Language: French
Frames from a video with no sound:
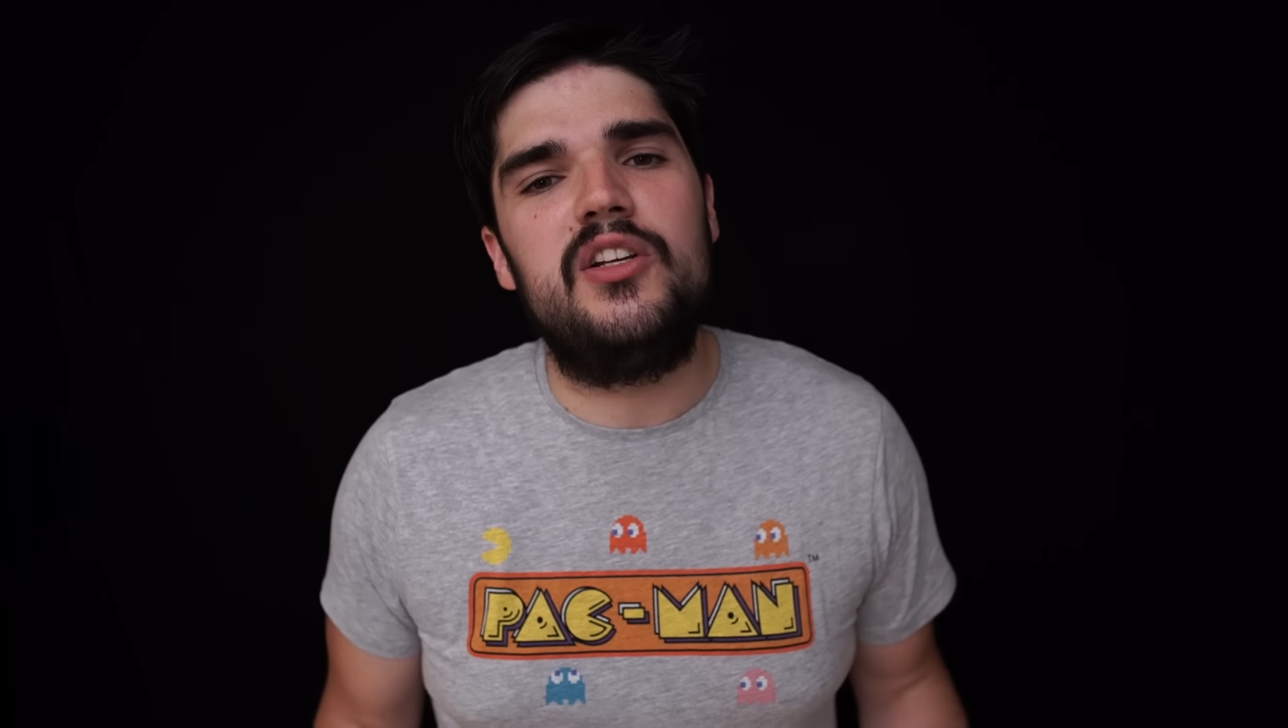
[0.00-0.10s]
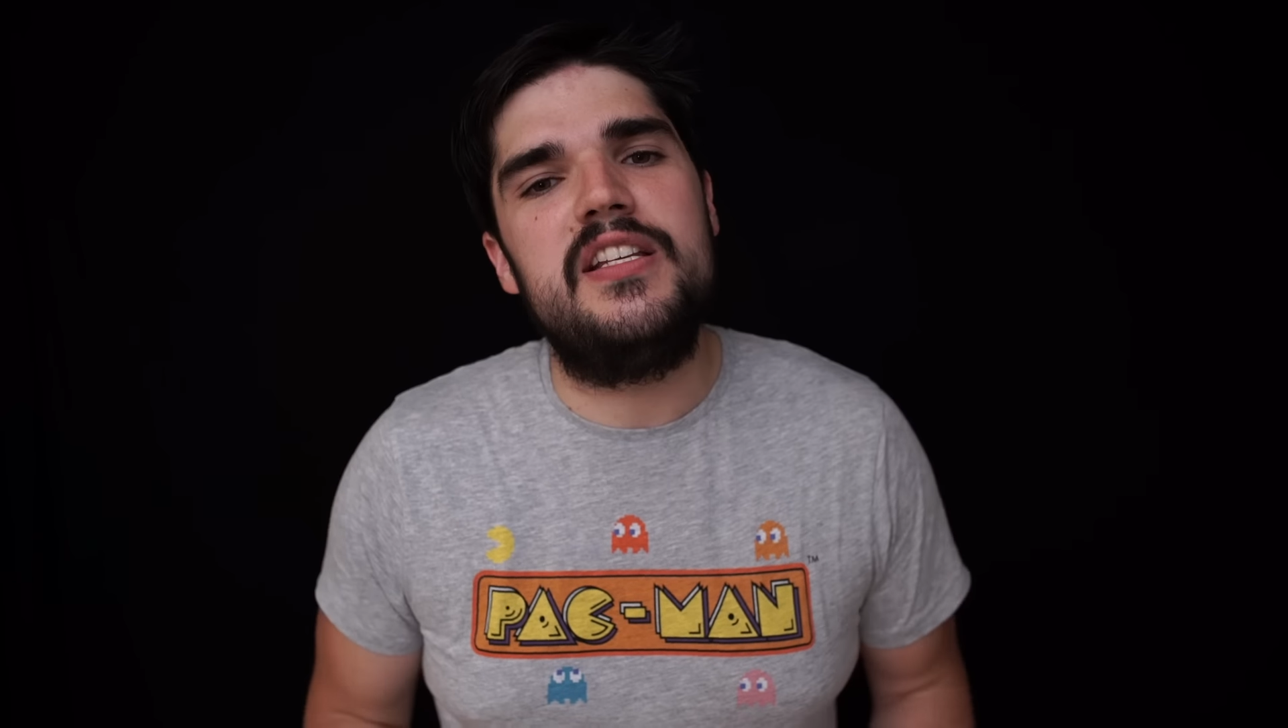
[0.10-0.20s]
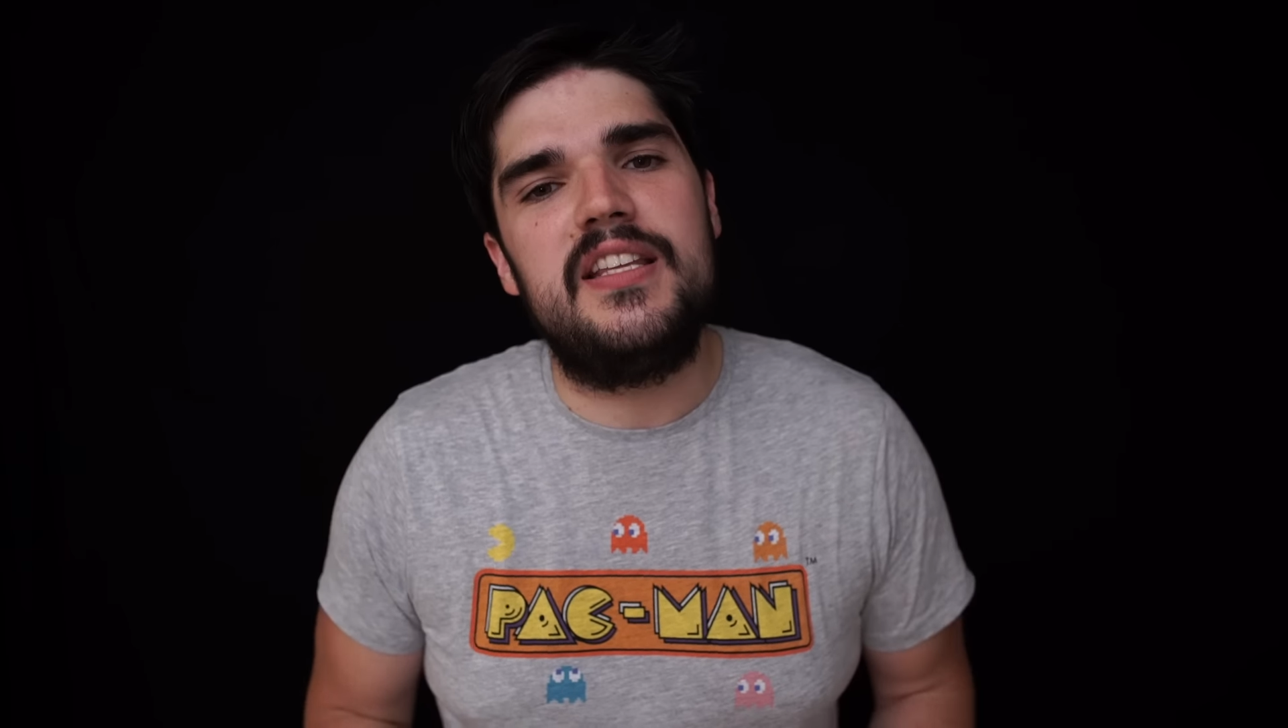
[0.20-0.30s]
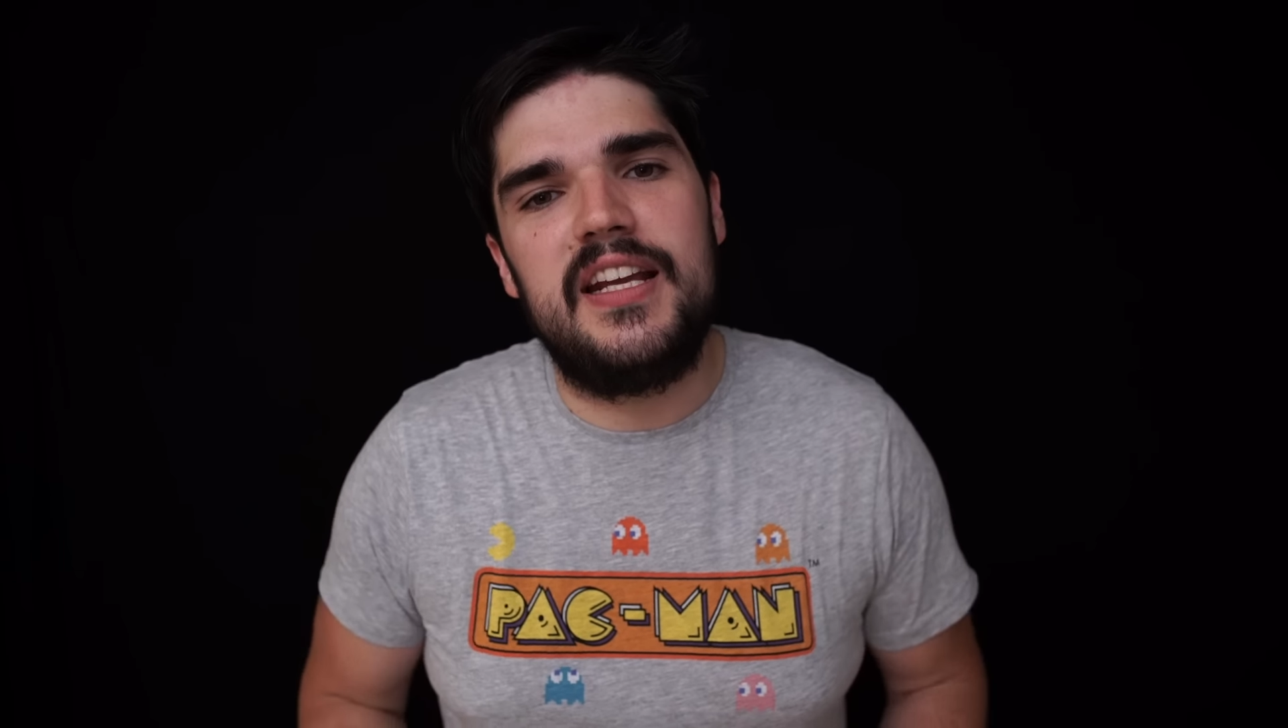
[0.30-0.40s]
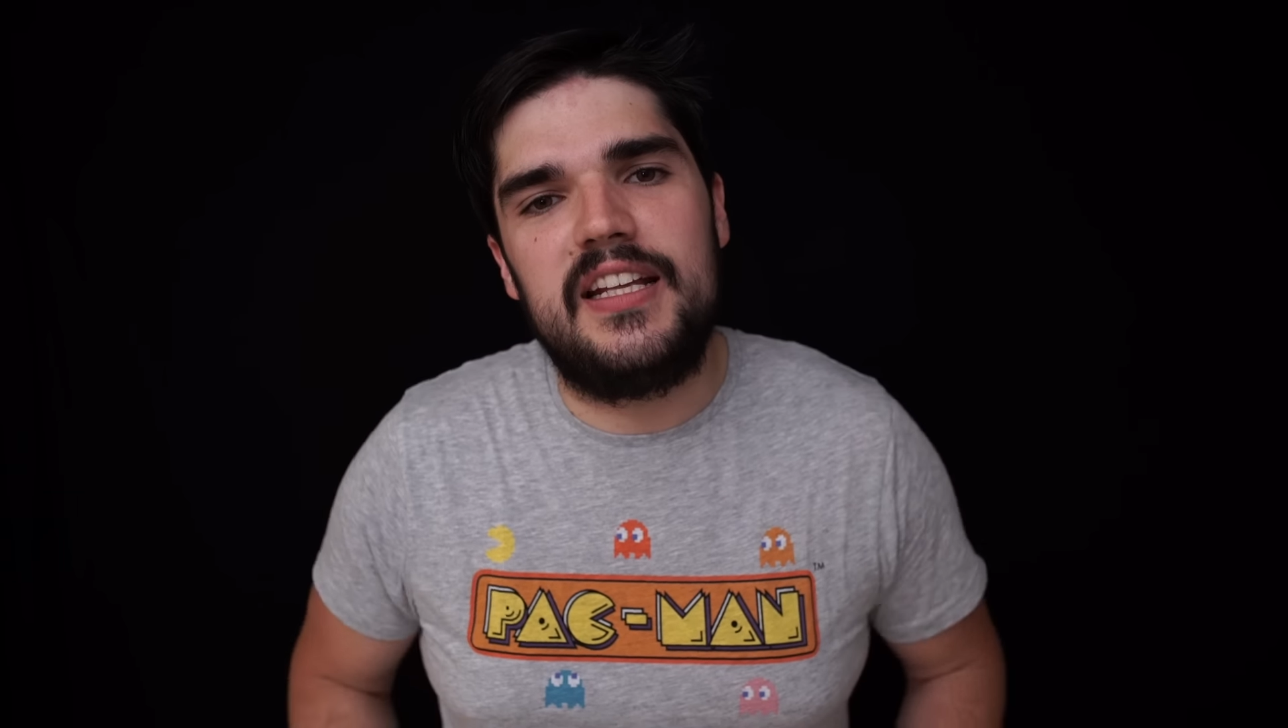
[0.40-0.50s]
dans
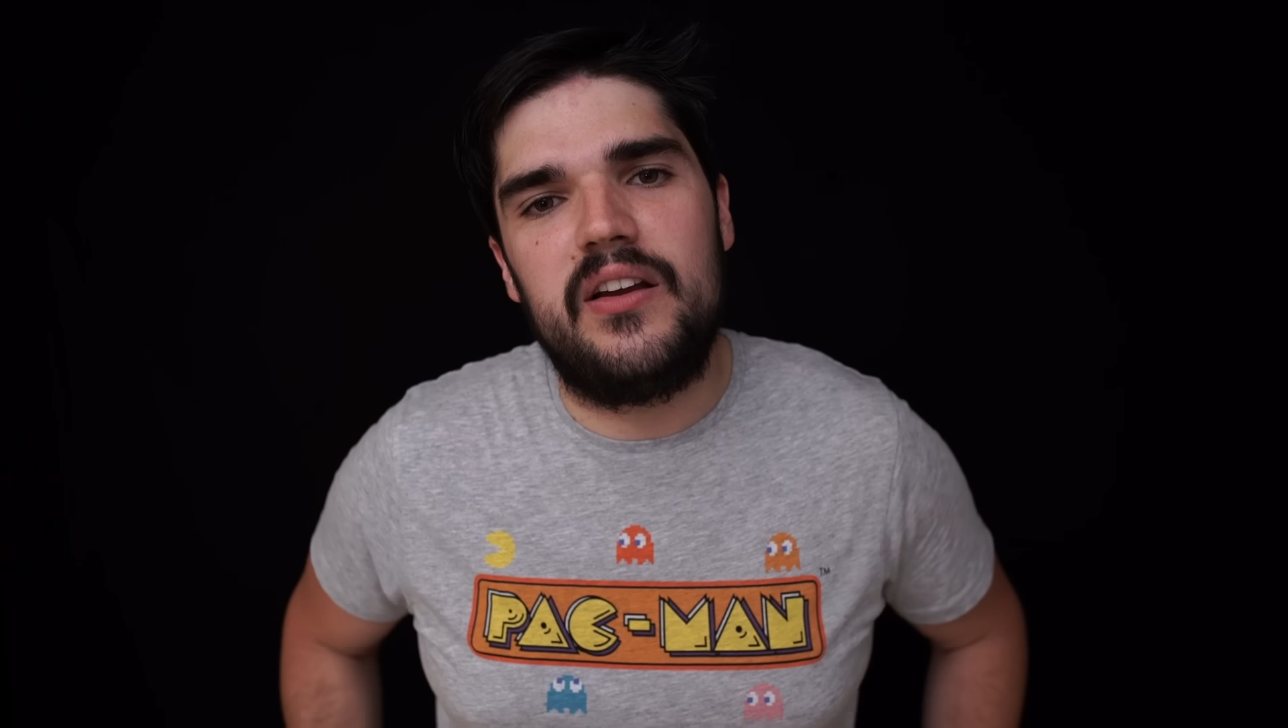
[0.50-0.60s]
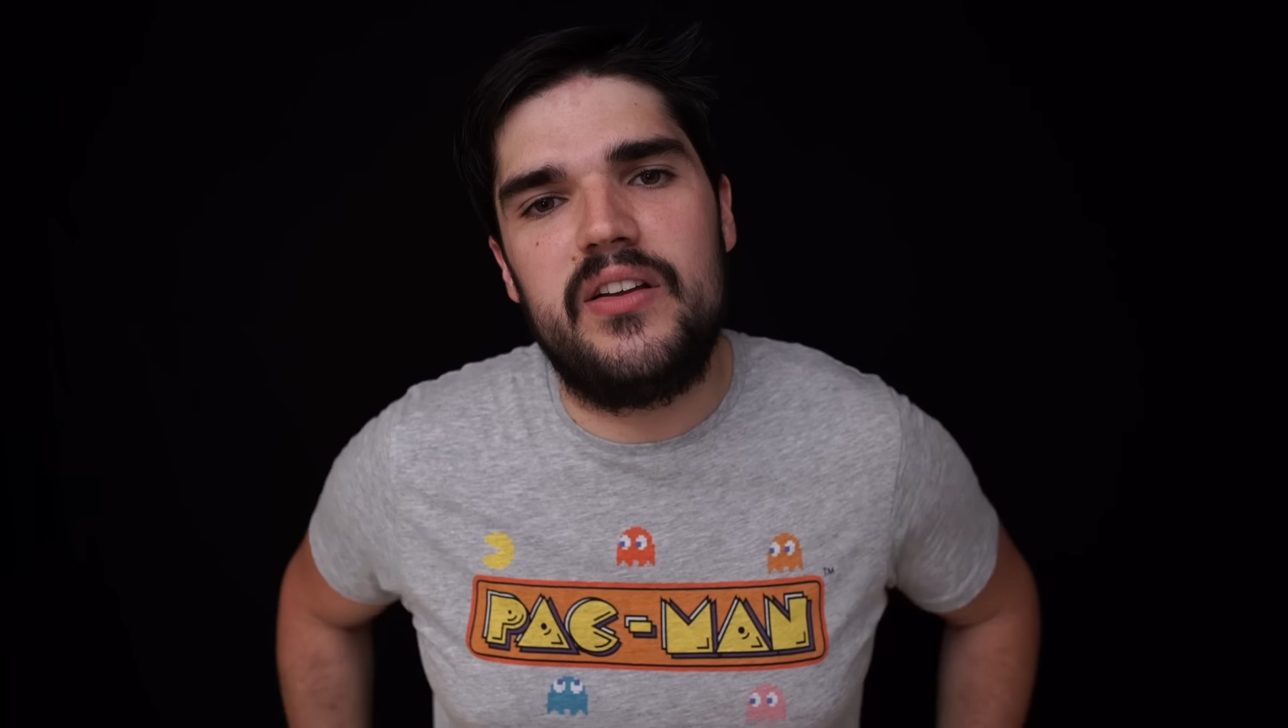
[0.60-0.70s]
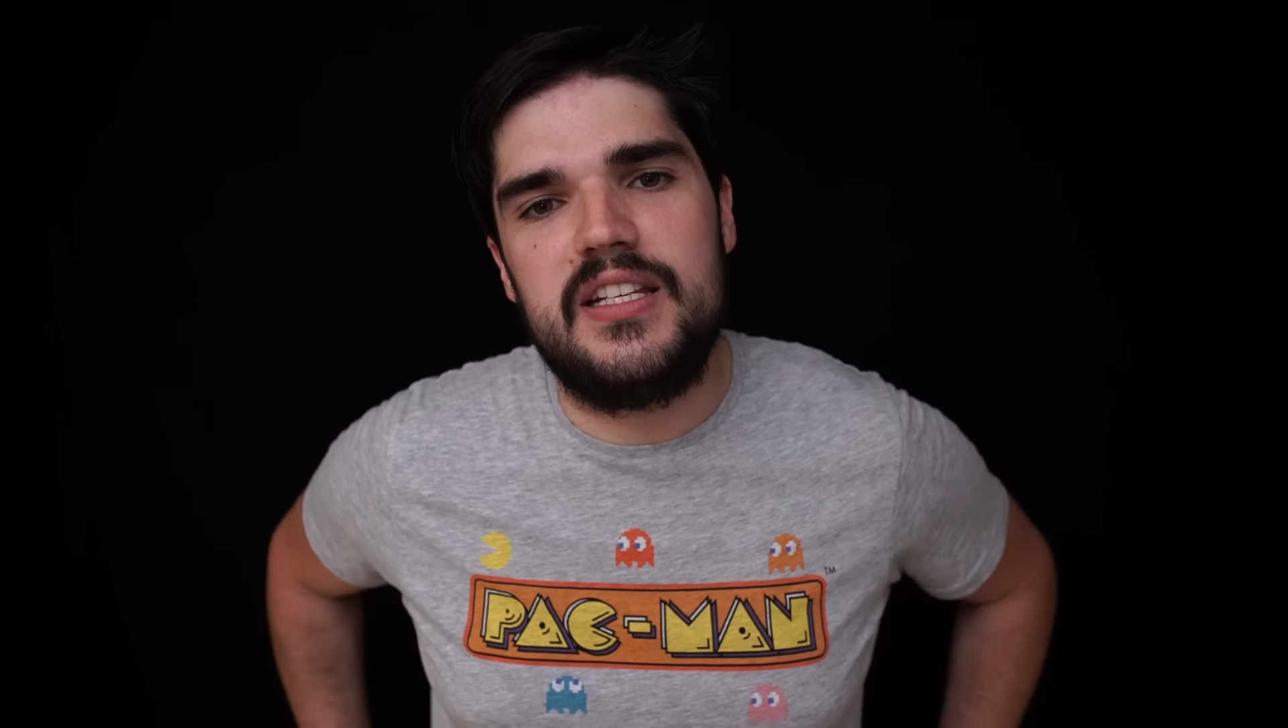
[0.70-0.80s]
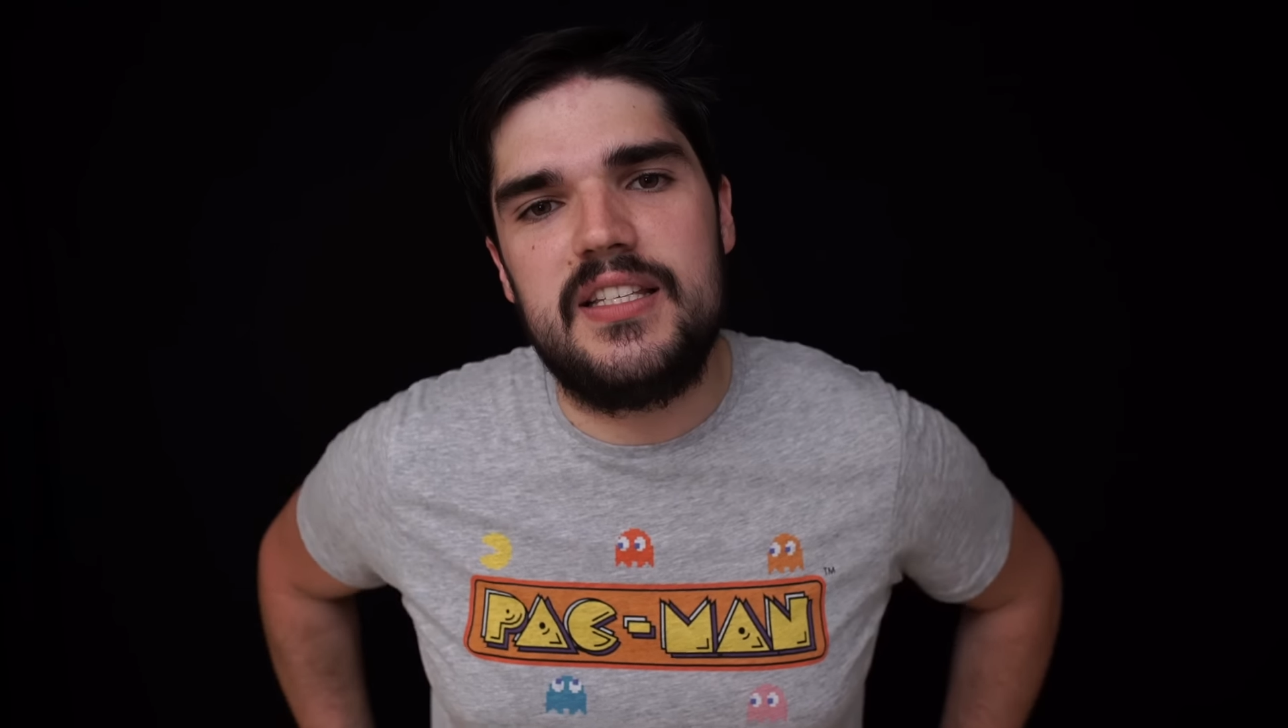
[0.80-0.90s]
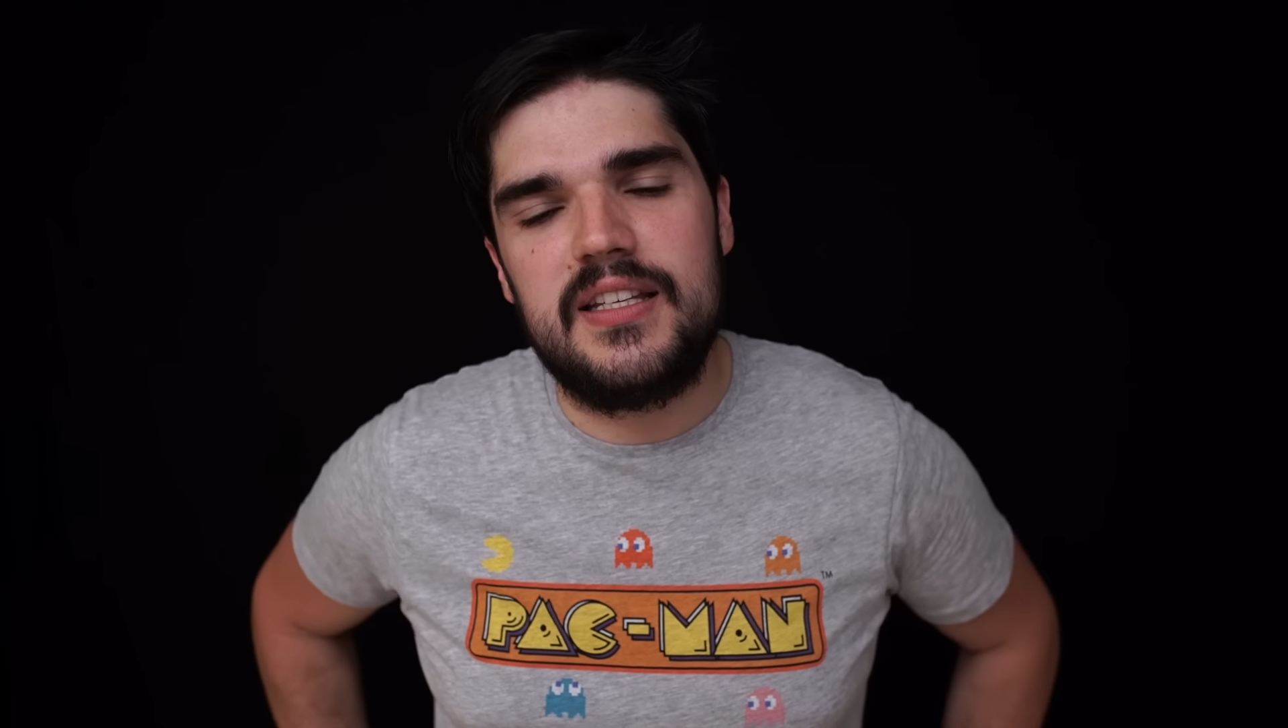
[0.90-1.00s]
les années 90.